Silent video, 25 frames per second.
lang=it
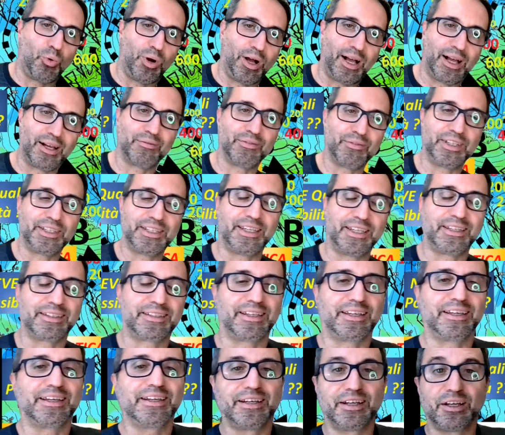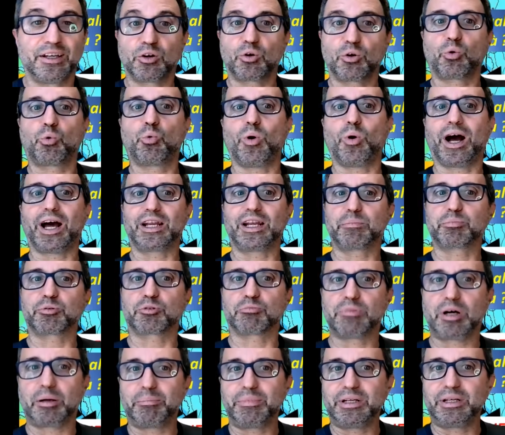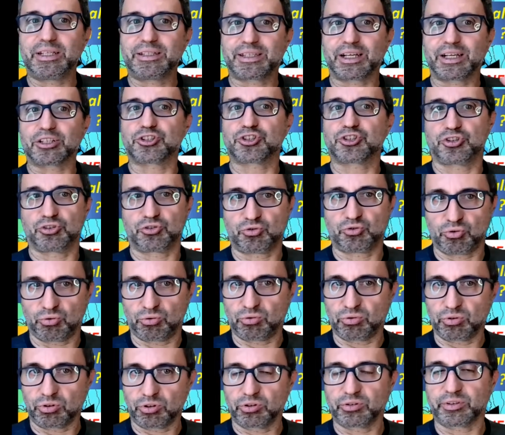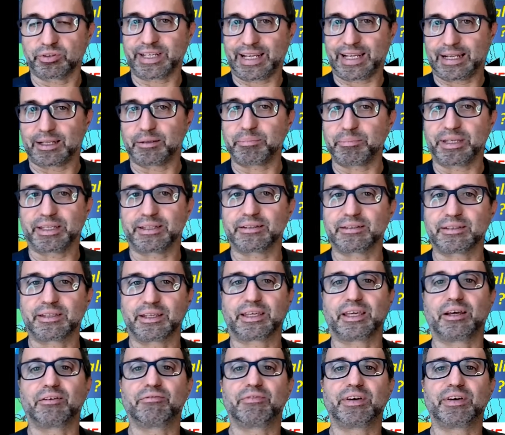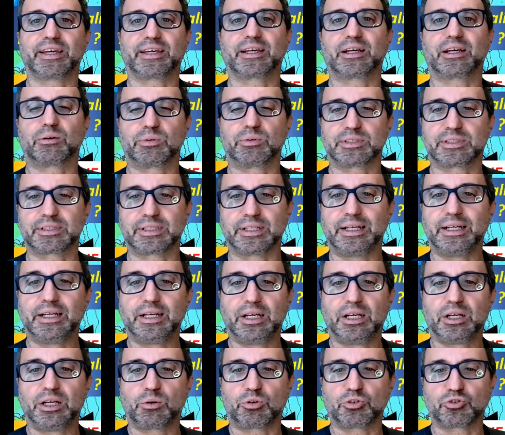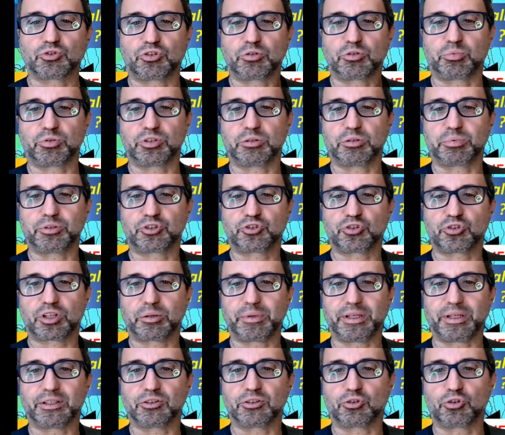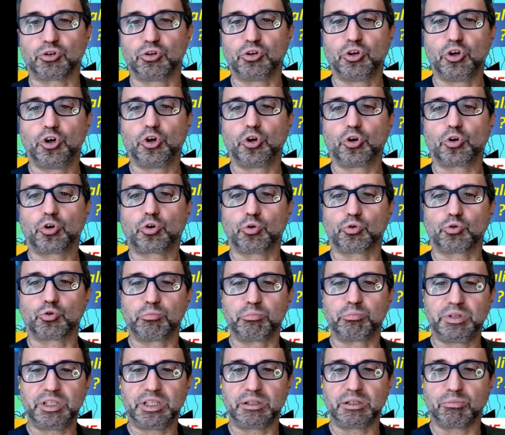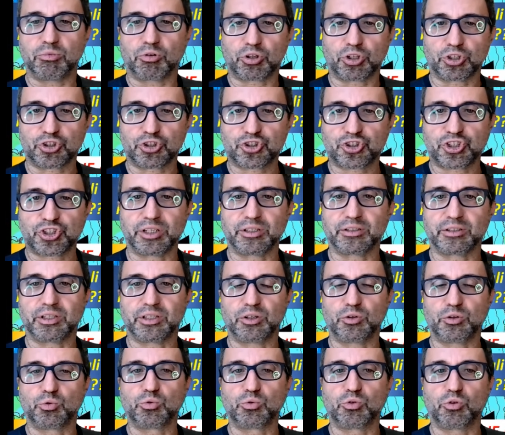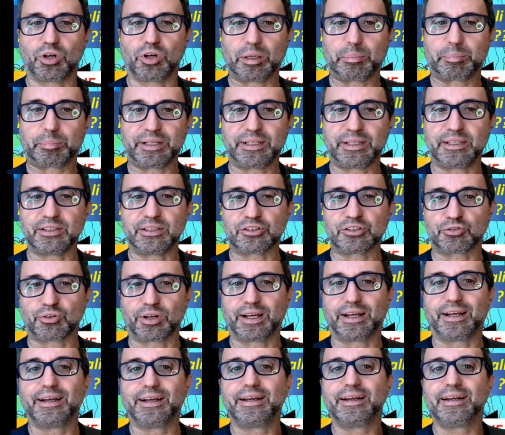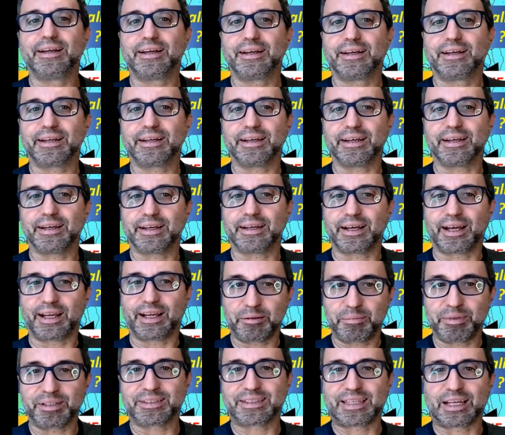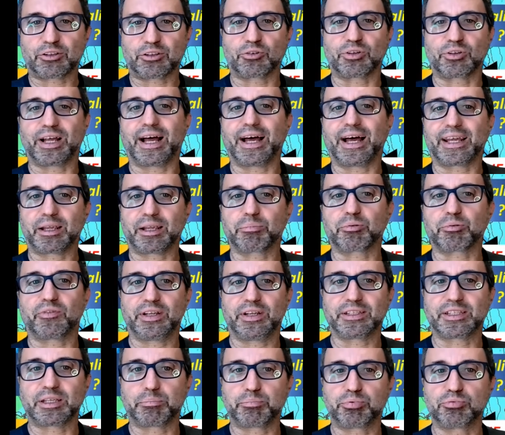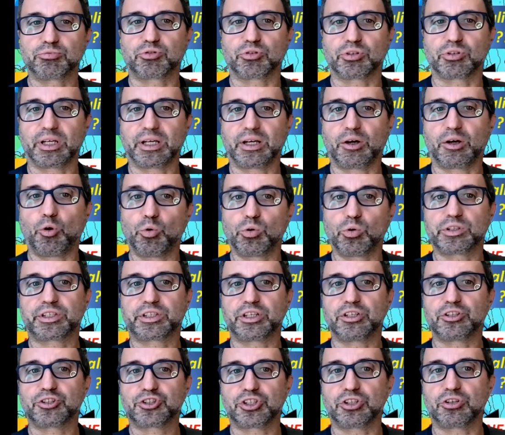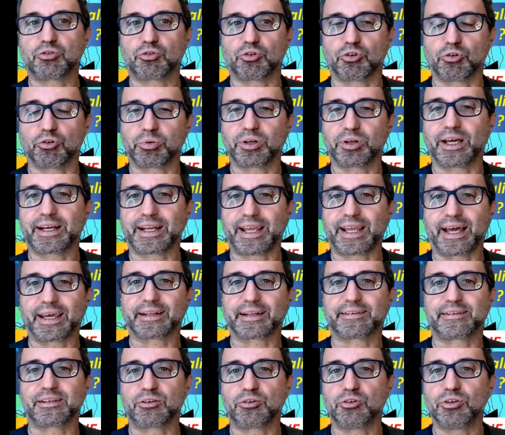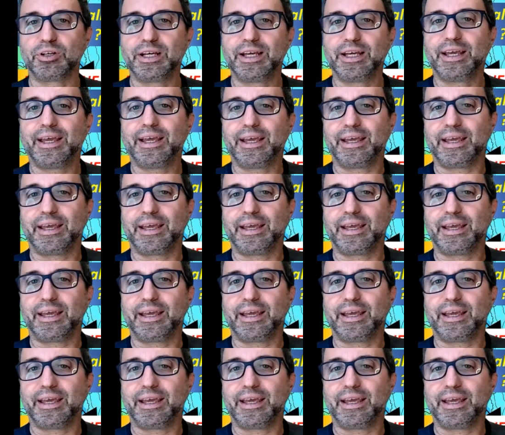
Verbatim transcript: qua, vedete, quali probabilità ci sono realmente che avvenga questa questo tipo di peggioramento, con un minimo che scende lungo la penisola eh, alimentato da aria proveniente appunto da oltre il circolo polare artico